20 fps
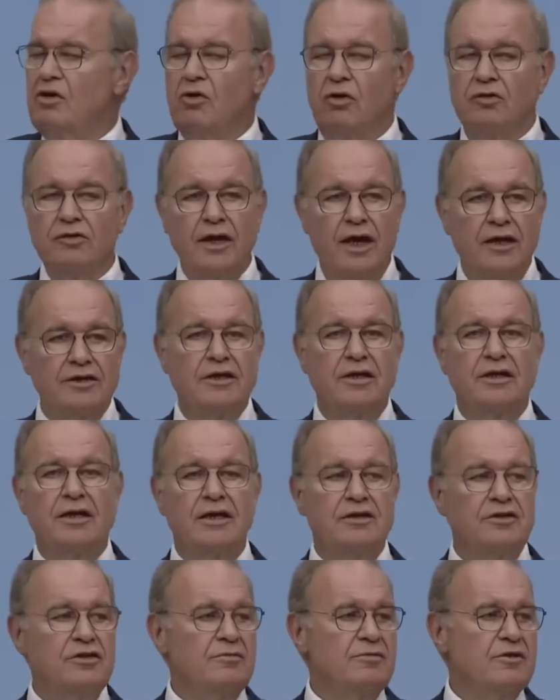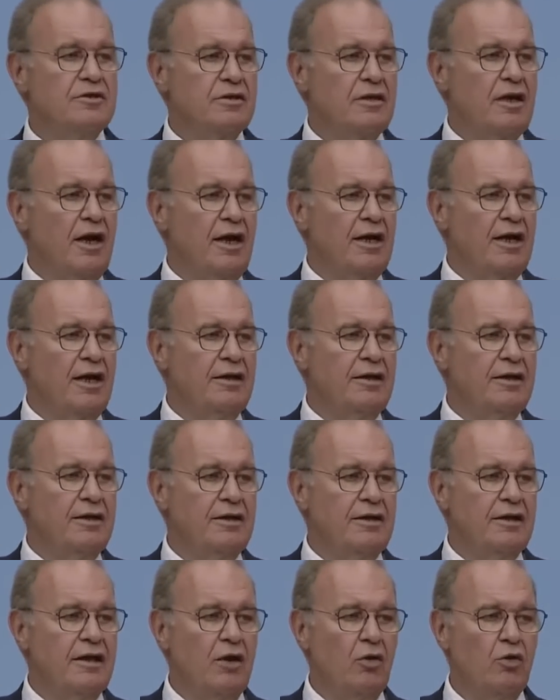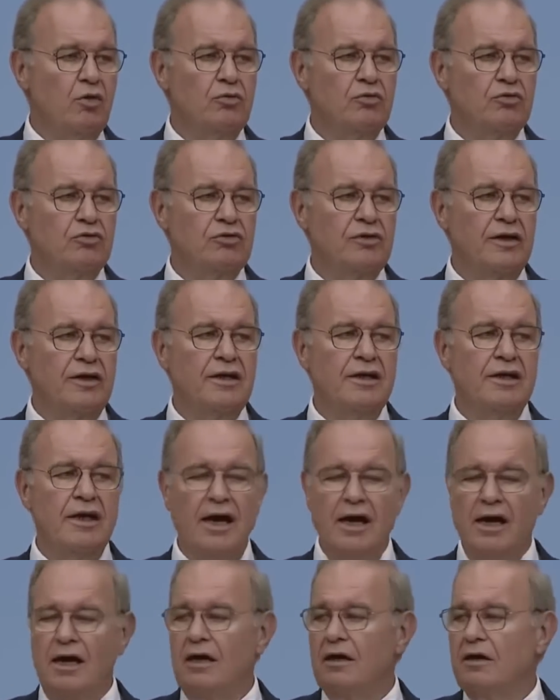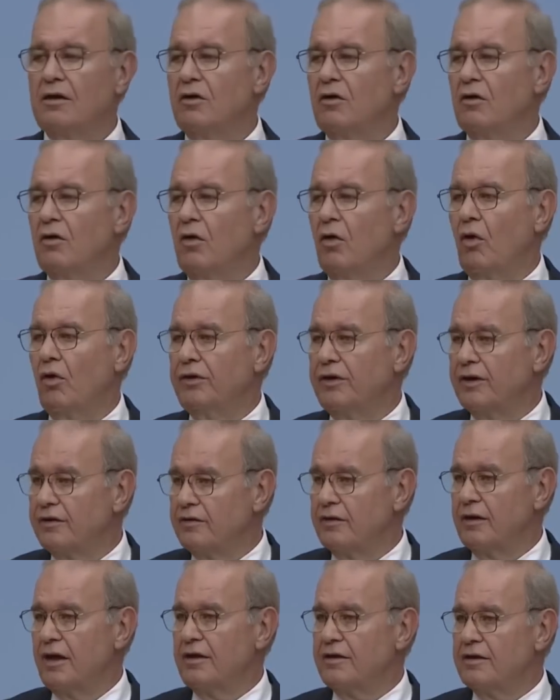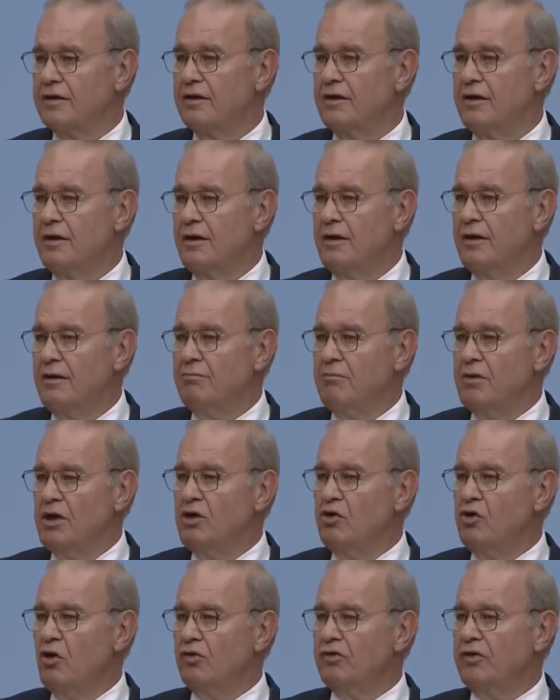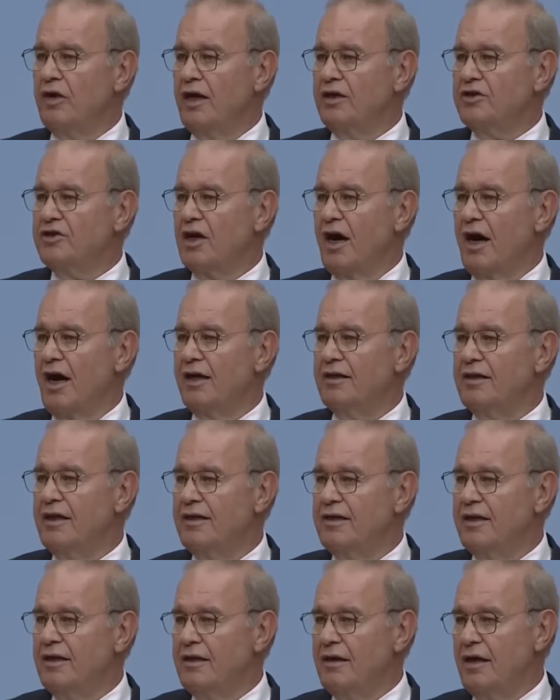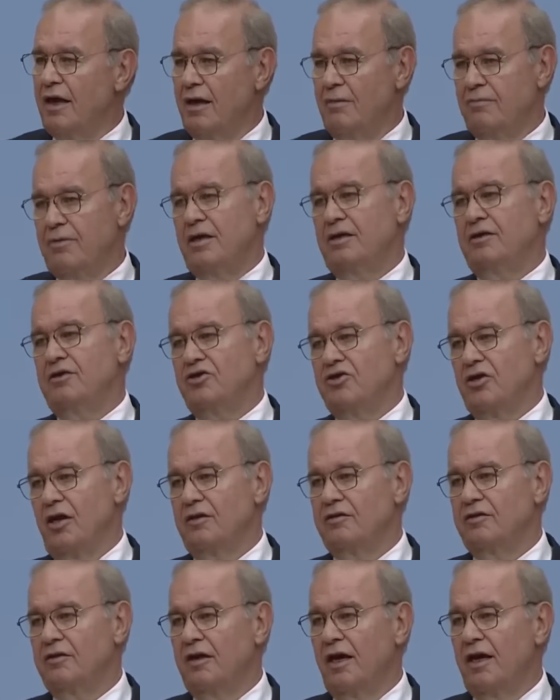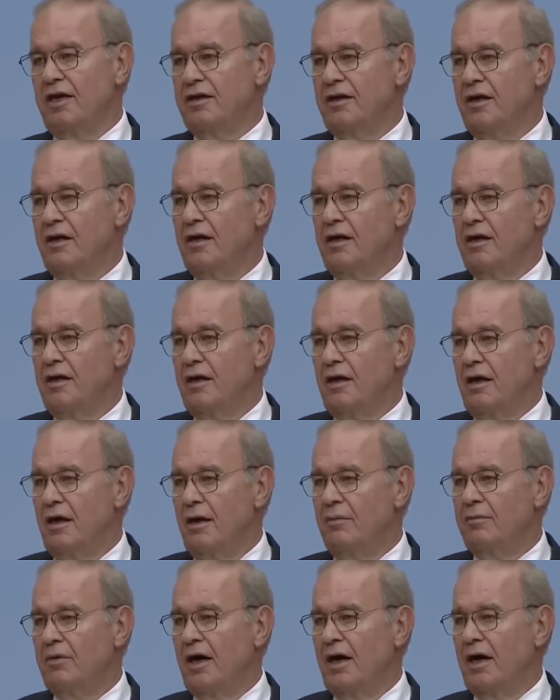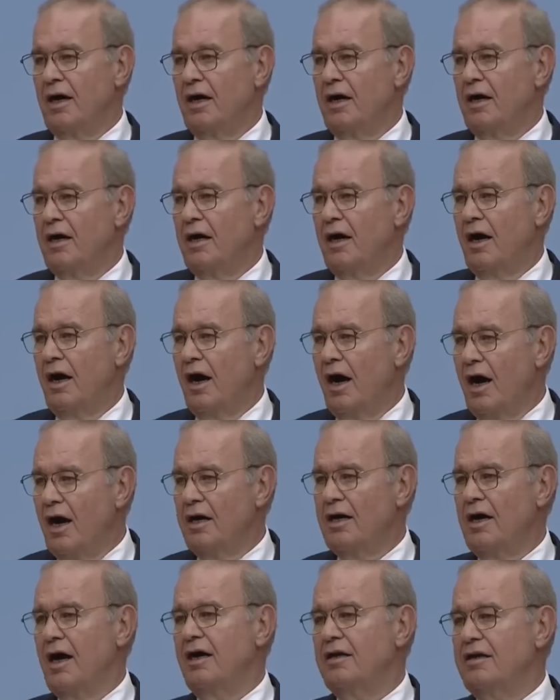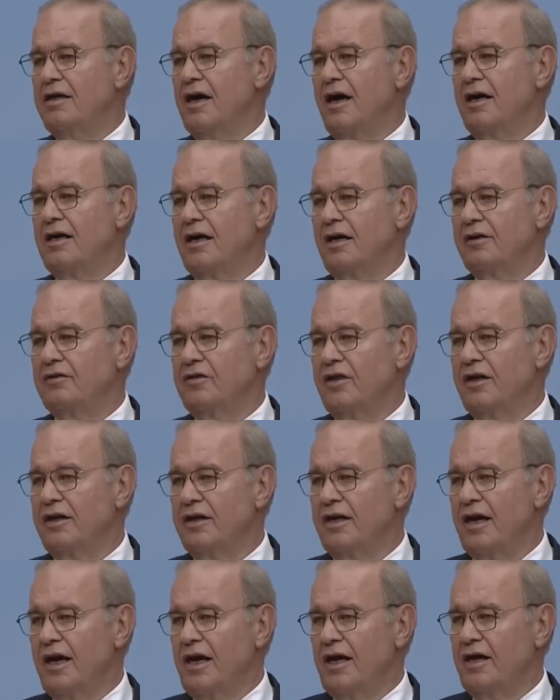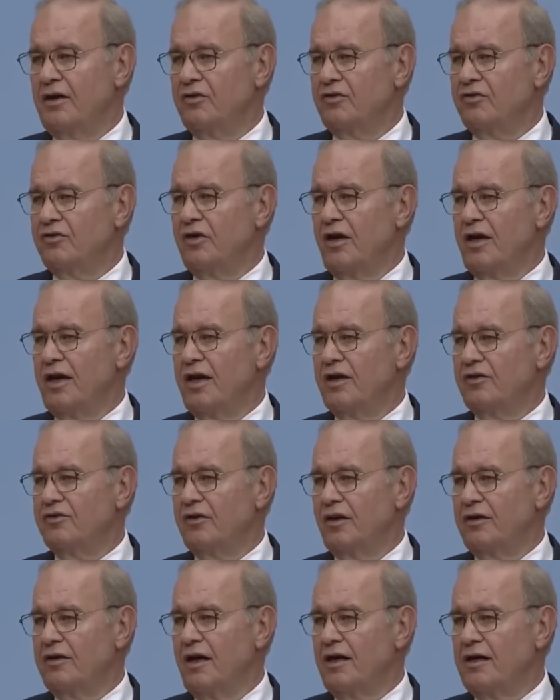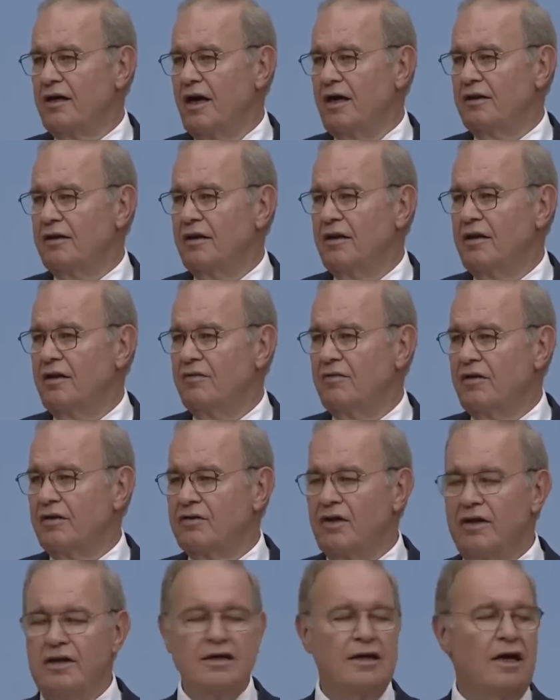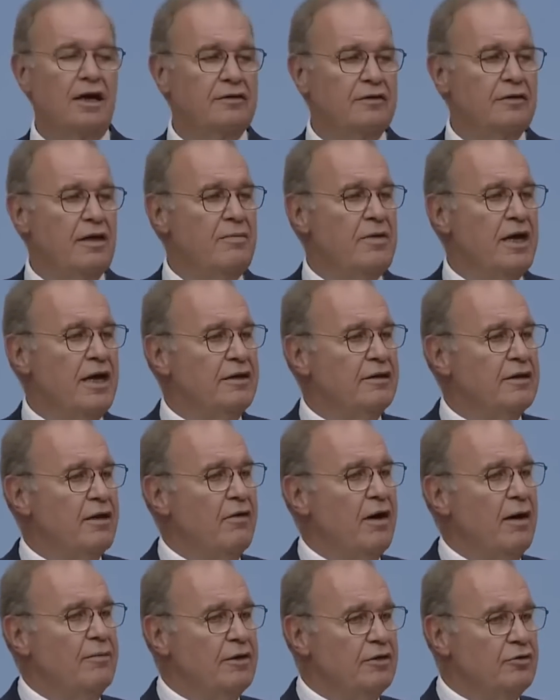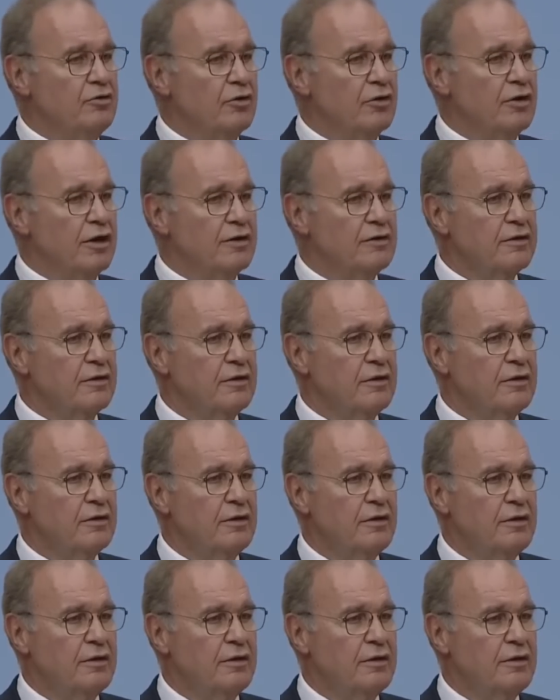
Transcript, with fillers: Milyonlarca gencimizin hayalleriyle, umutlarıyla oynadılar. Milyonlarca ailenin emeğini çaldılar ama hala liyakat yerine saraya sadakat ve tarikat demeye devam ediyorlar.